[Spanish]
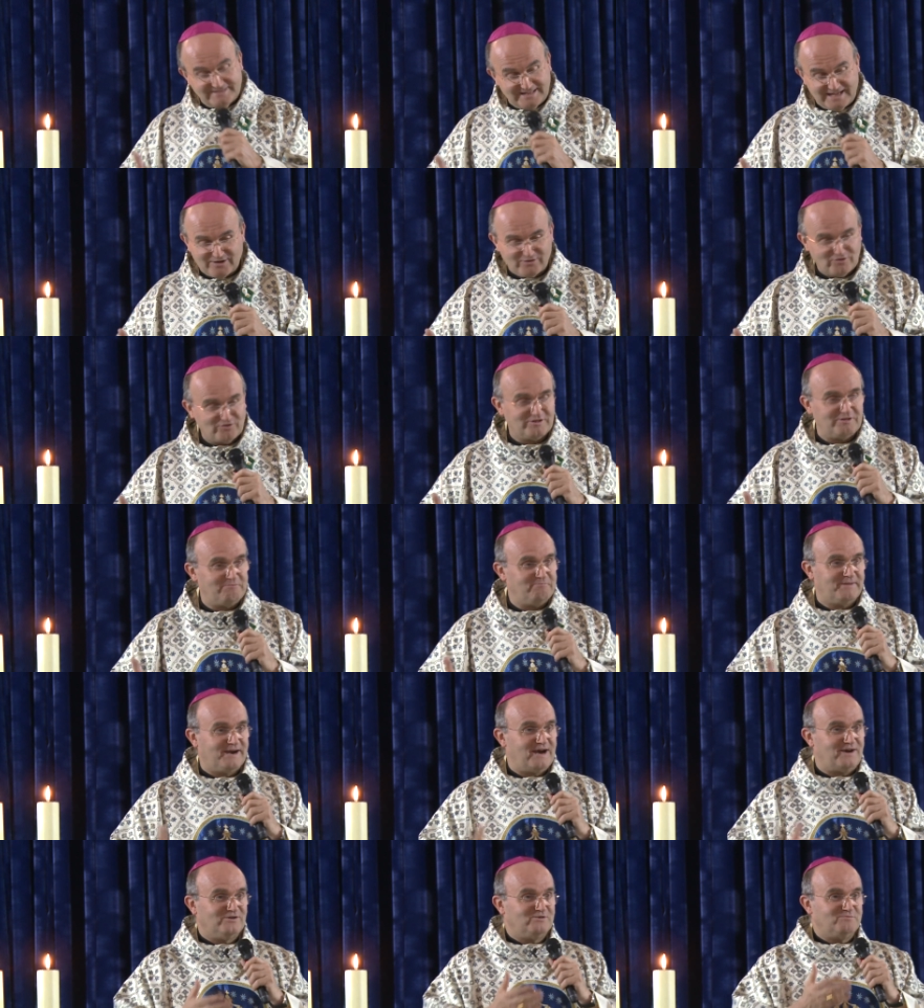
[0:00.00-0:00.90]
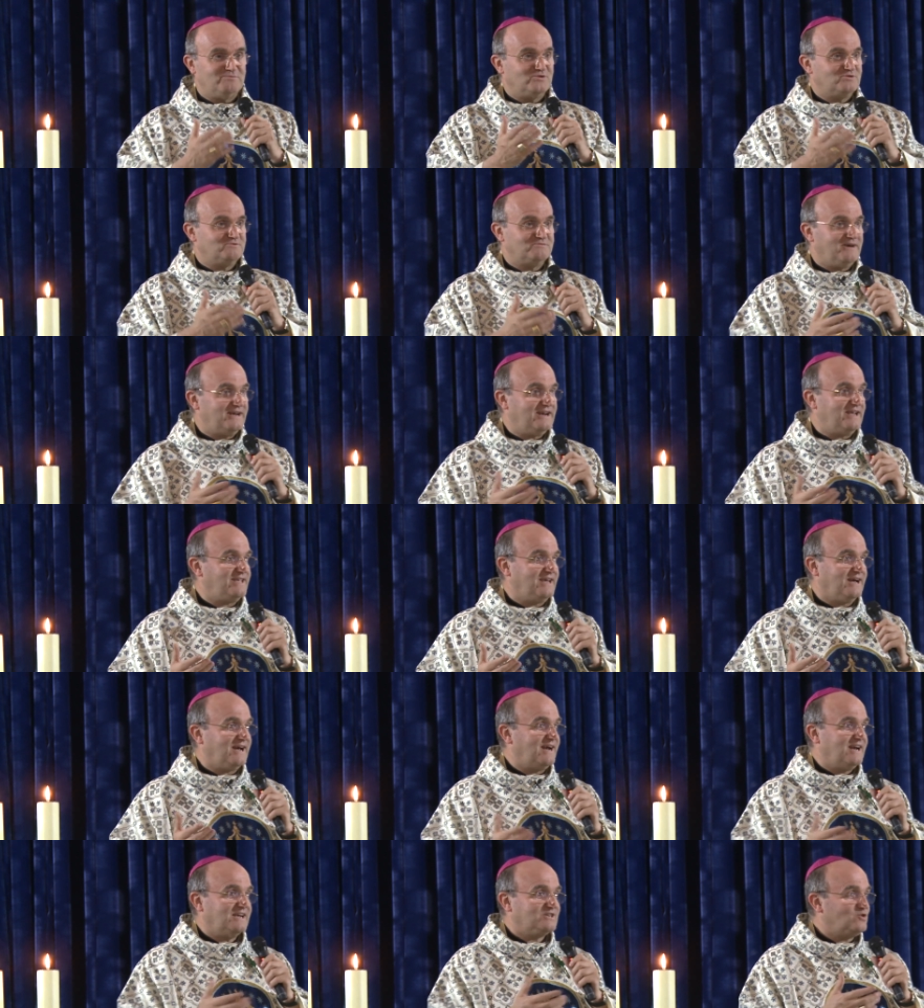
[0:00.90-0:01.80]
tarde o temprano, pues van a
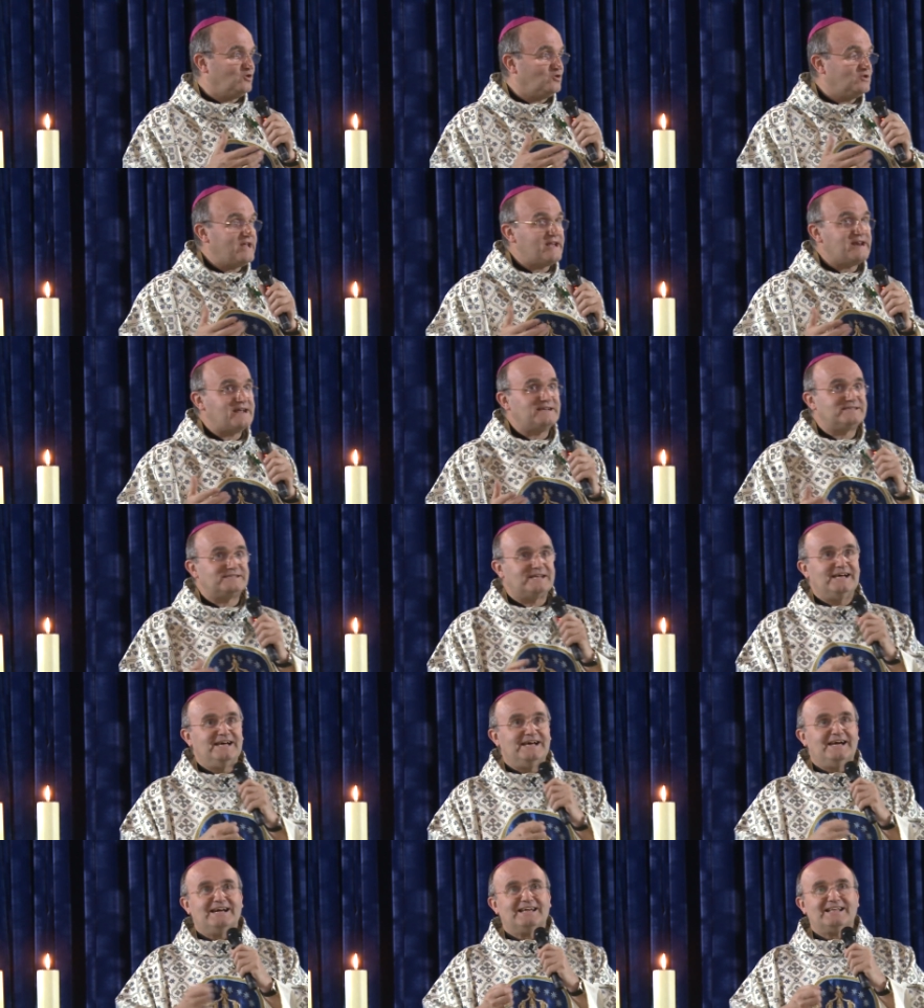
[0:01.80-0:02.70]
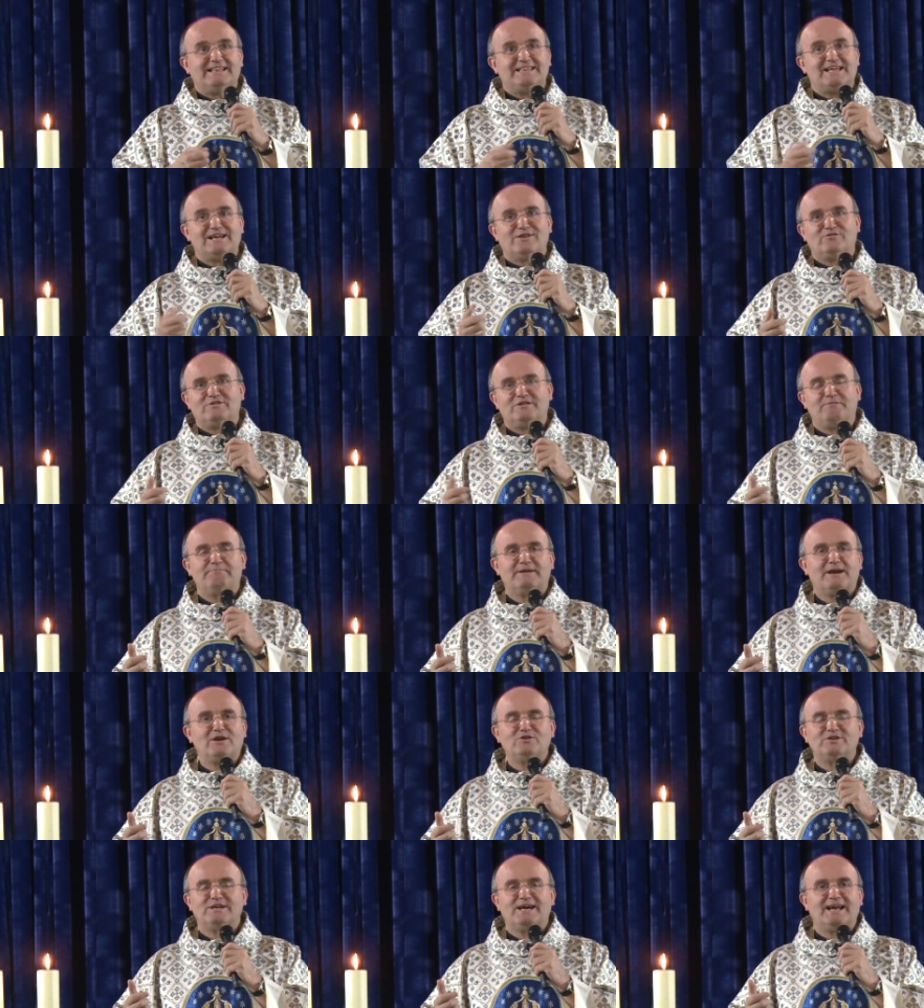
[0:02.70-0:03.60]
llegar las goteras, tarde o
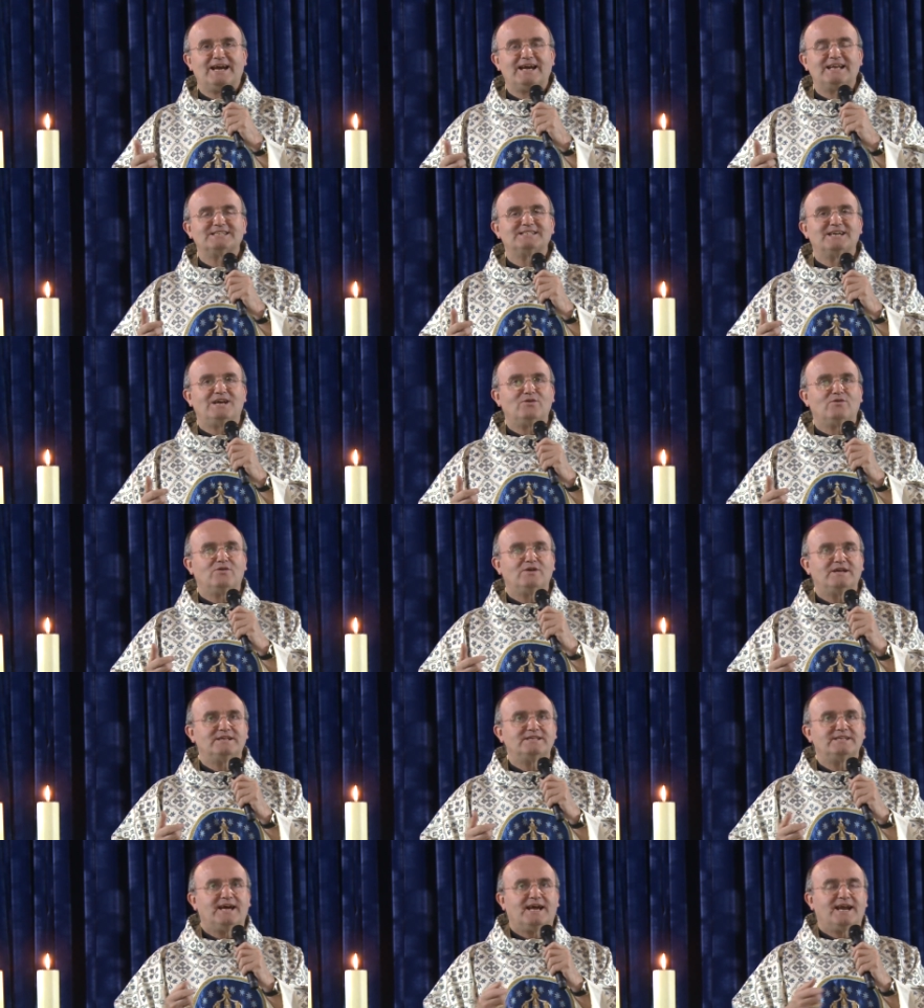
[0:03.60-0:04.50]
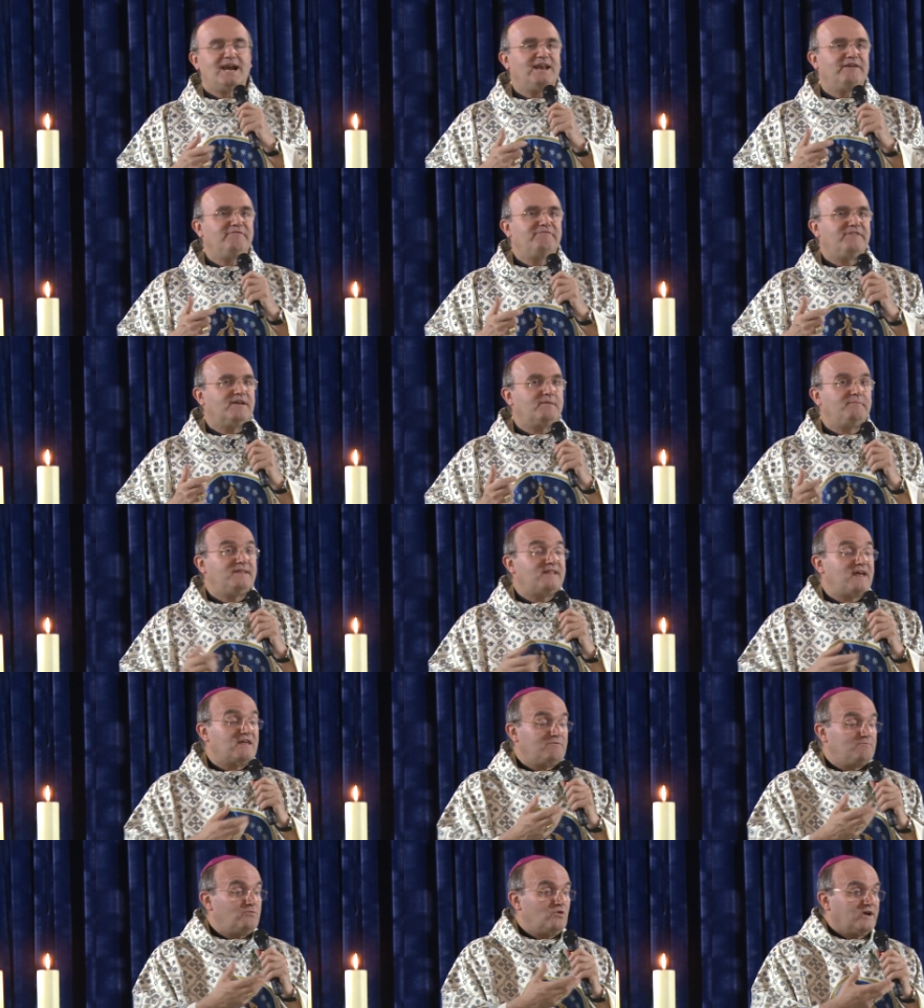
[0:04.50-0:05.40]
temprano llegará la salud, llegará la
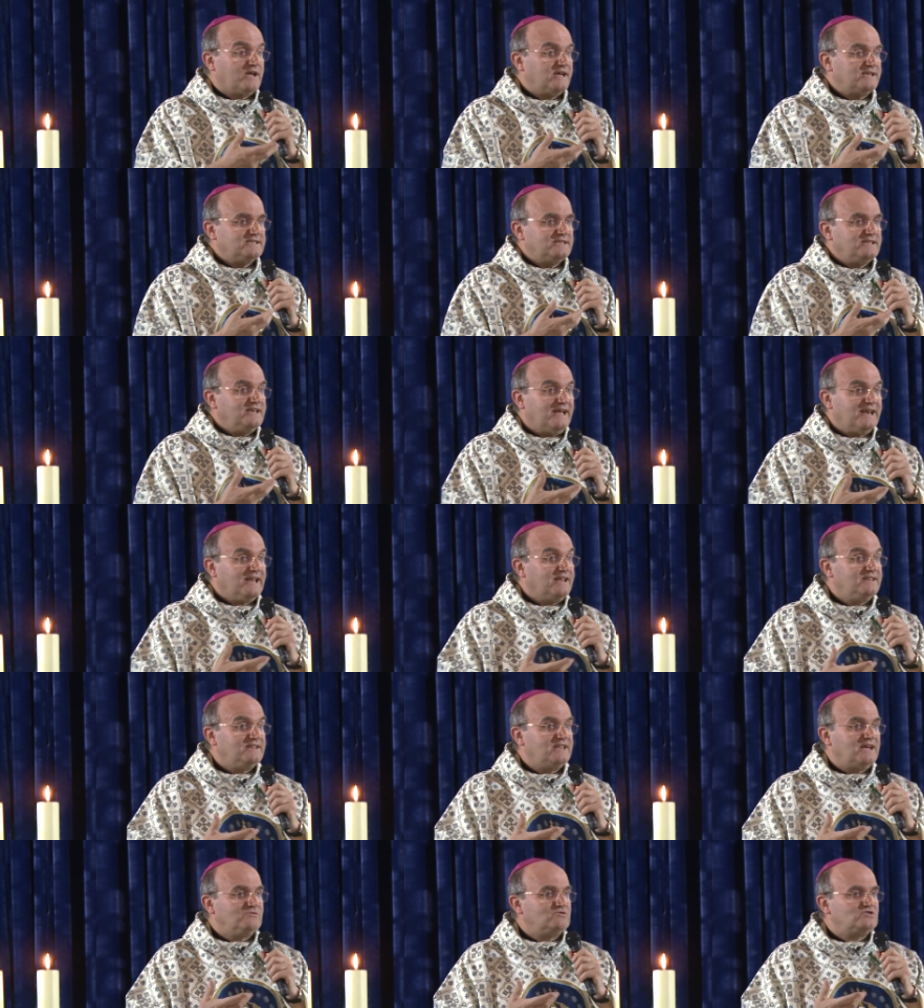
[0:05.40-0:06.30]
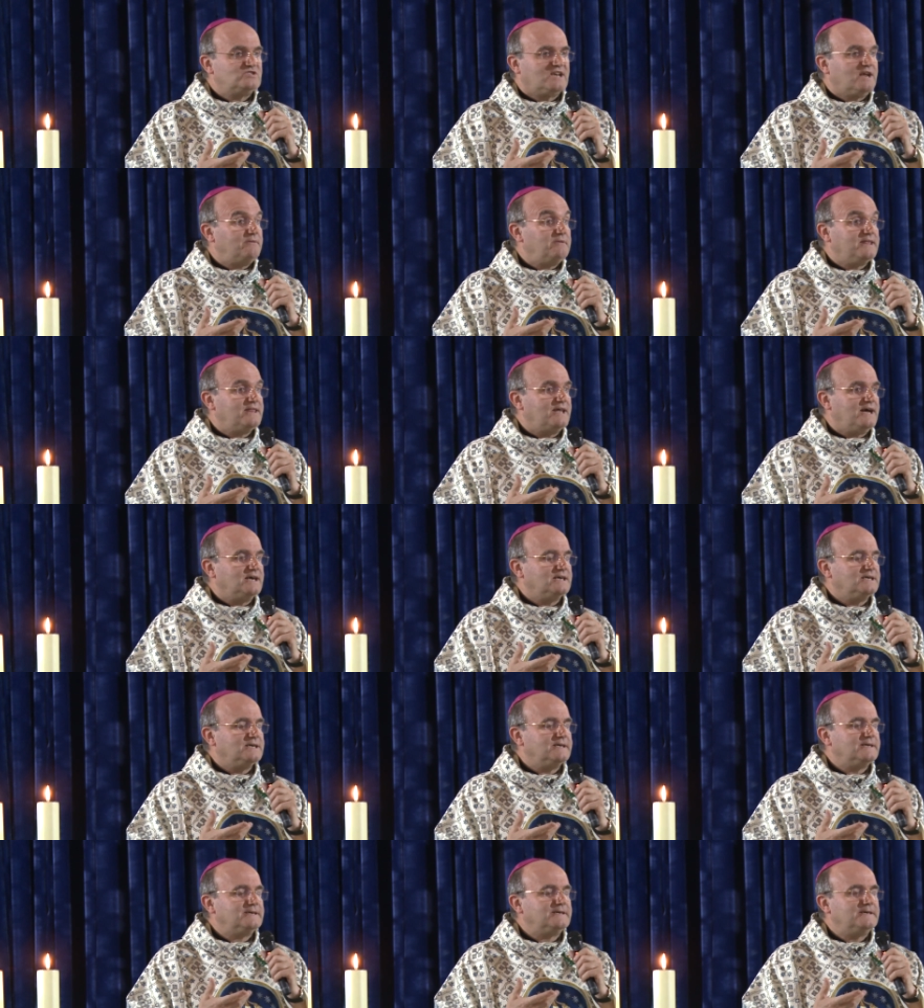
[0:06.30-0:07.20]
enfermedad, porque es inherente a nuestra vida,
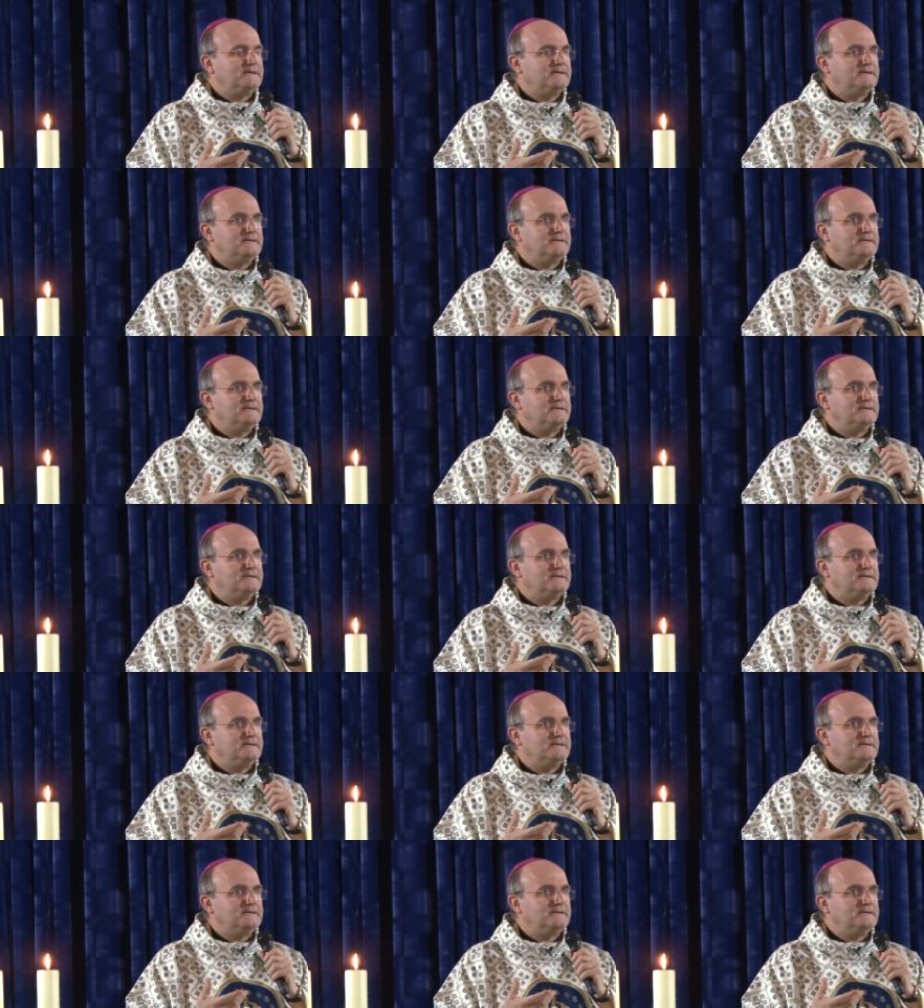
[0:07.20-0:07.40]
¿eh?